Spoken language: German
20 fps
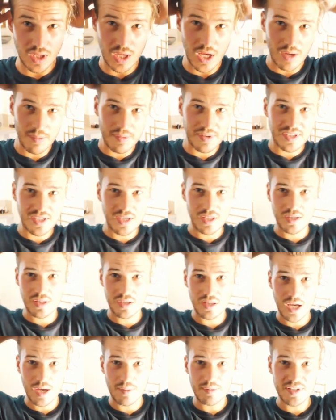Aber,
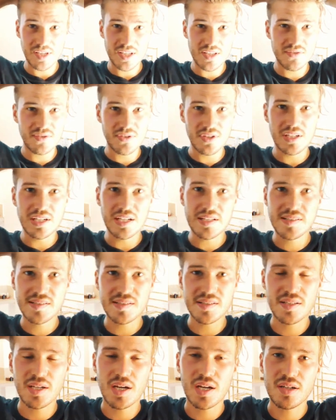aber jetzt für die
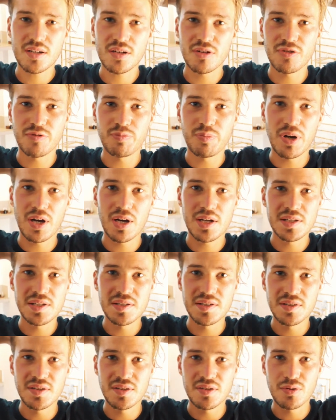letzten Tage auf
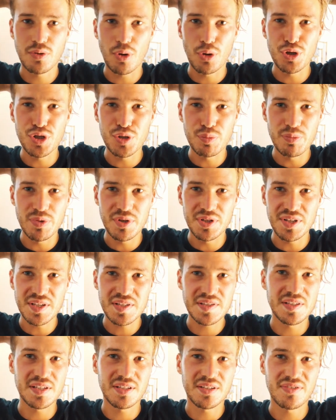Bali gönne ich mir
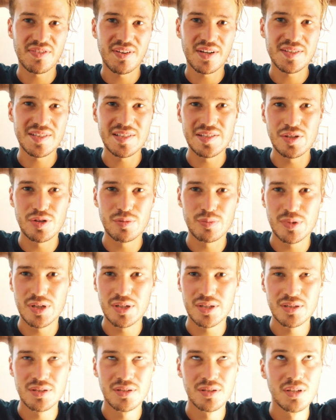das hier quasi
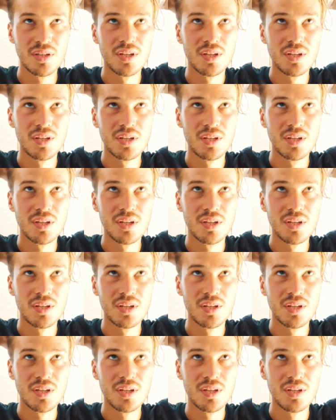nochmal.